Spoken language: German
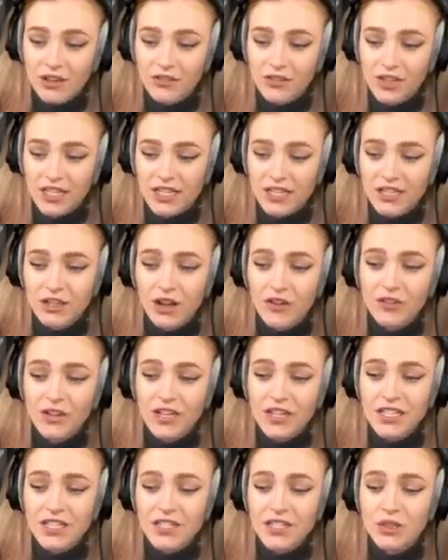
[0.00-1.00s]
Eis. Soft
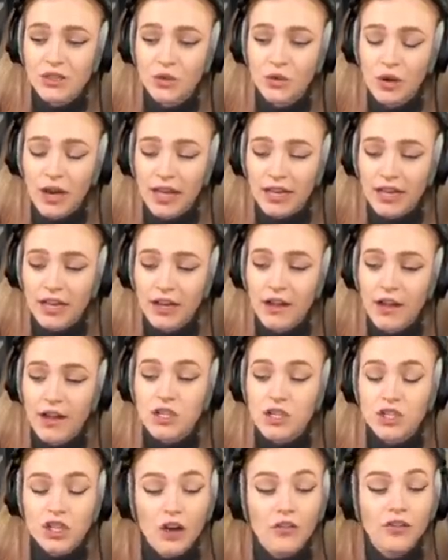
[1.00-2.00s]
Eis ist so lecker.
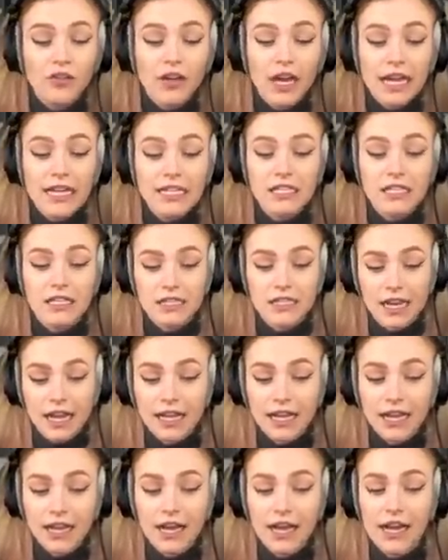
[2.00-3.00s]
Soft Eis ist leckerer